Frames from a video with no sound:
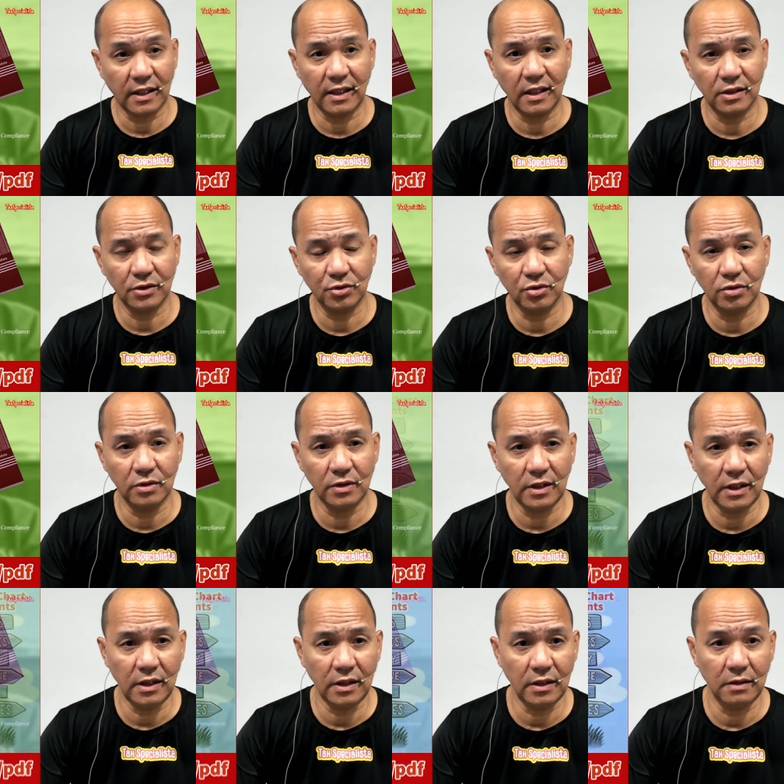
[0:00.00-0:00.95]
kaso
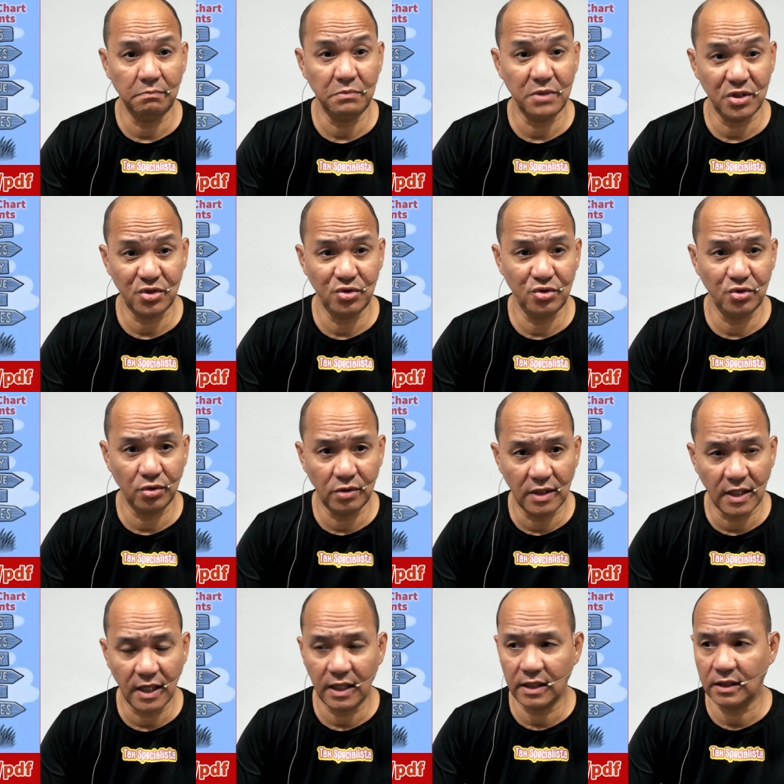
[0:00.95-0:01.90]
ni Miss
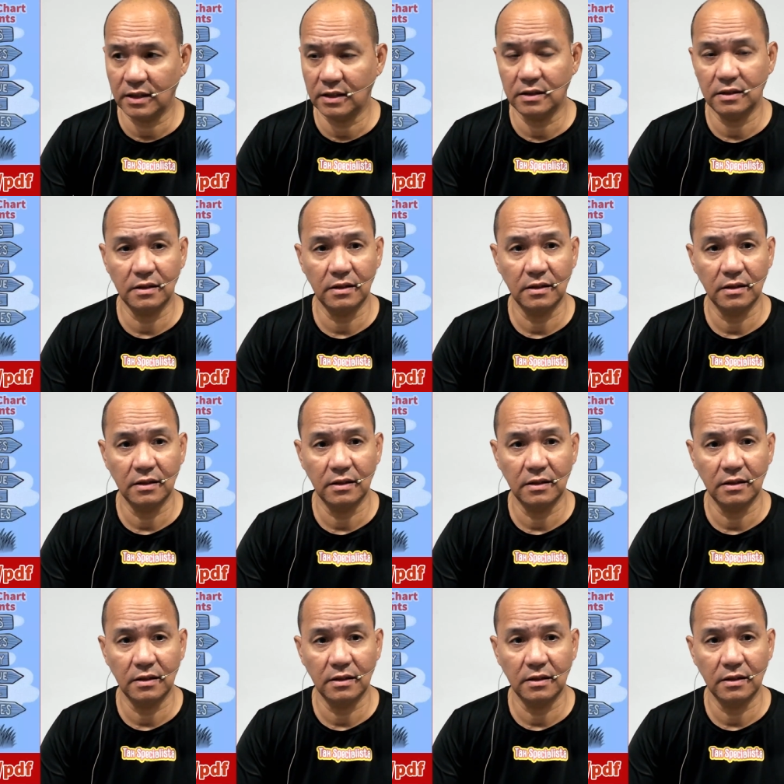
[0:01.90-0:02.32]
Juday